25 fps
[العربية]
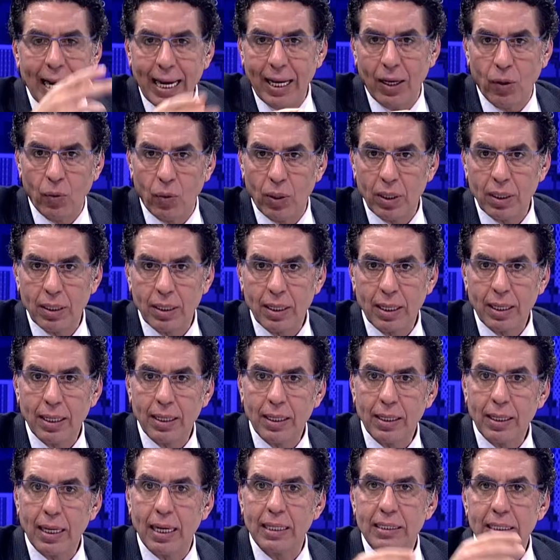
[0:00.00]
حلوه
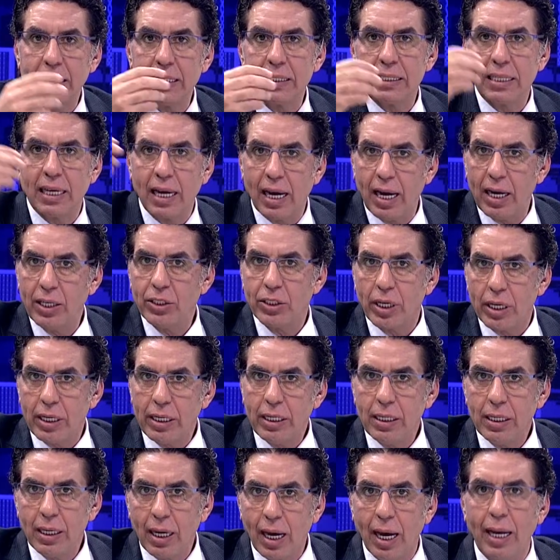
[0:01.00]
يا سيسي يا
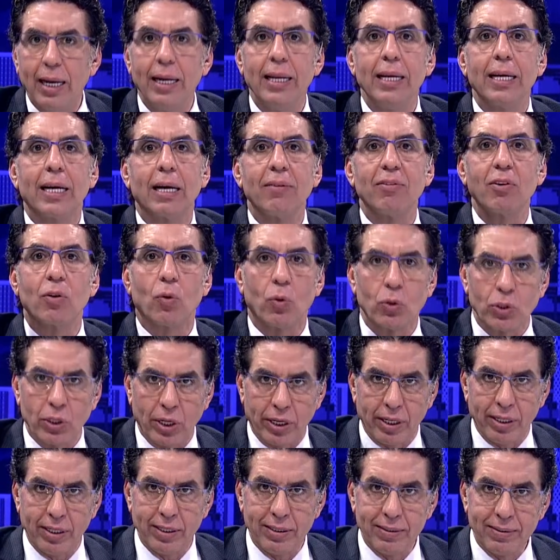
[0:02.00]
حشري خليك في
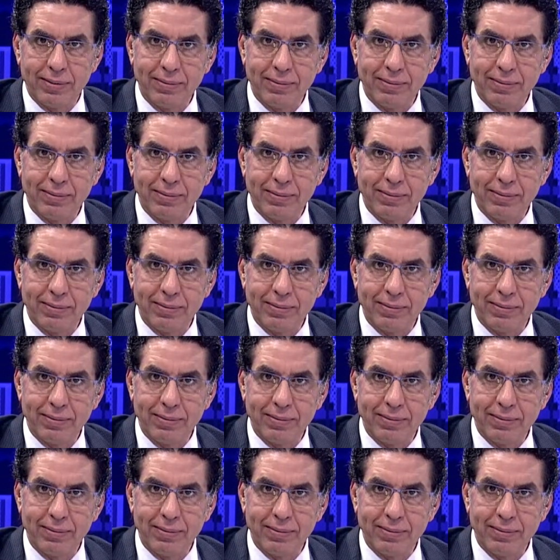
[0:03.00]
الكشري